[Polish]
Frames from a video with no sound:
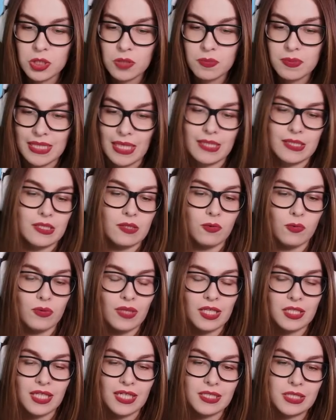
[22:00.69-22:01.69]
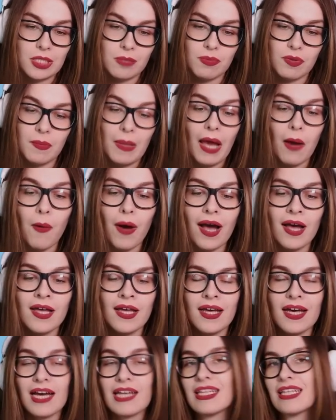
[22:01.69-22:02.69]
jej też obcasy tutaj, tak żeby miała
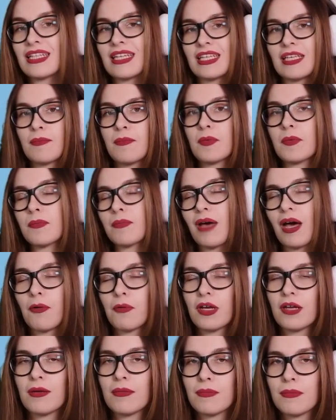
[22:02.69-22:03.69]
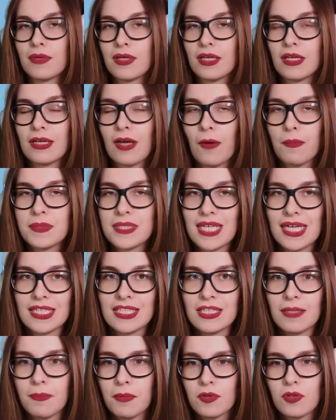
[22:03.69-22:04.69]
na takim małym e,
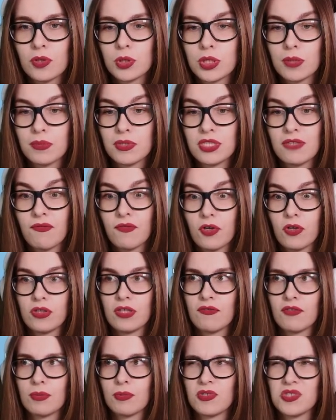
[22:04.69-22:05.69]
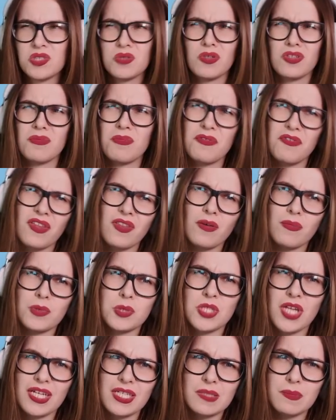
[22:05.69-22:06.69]
obcasie po to, żeby się wygodnie w tym chodziło, no bo
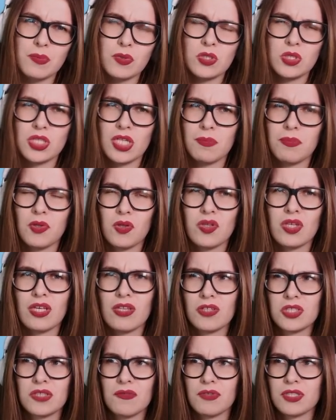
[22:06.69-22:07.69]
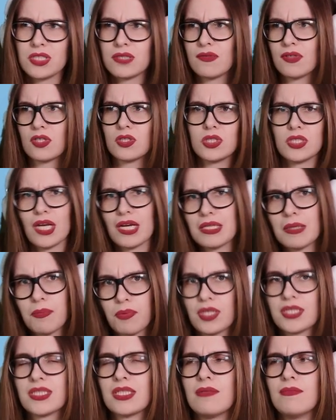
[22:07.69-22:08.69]
wiadomo, że jak jest poniżej piątki, to się właściwie chodzi jak na
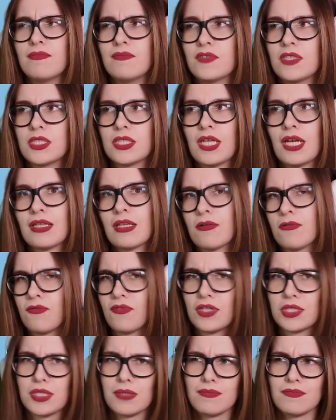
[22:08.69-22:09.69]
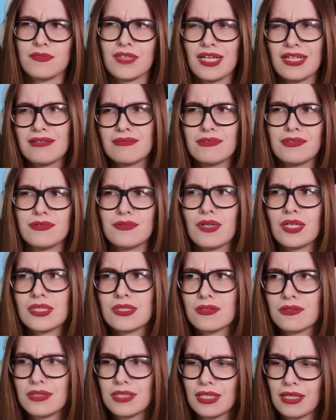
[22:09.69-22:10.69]
płaskim. W sensie ja tak uważam, ale z
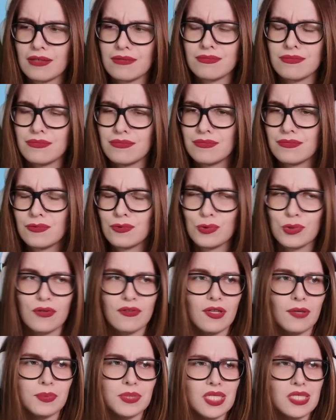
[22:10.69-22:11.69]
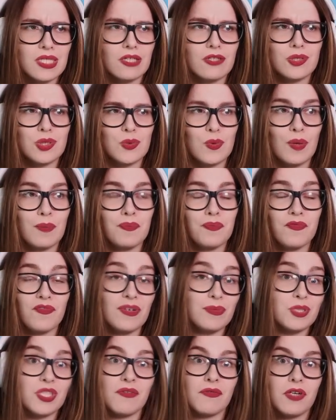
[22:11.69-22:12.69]
drugiej strony ja dużo na obcasach chodziłam.
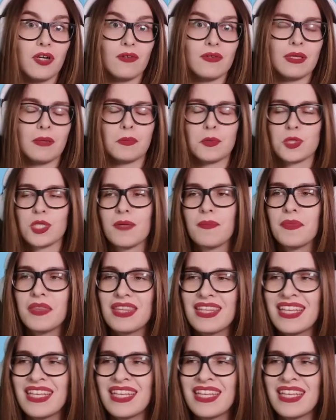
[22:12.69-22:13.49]
Wiem, że nie wygląda może,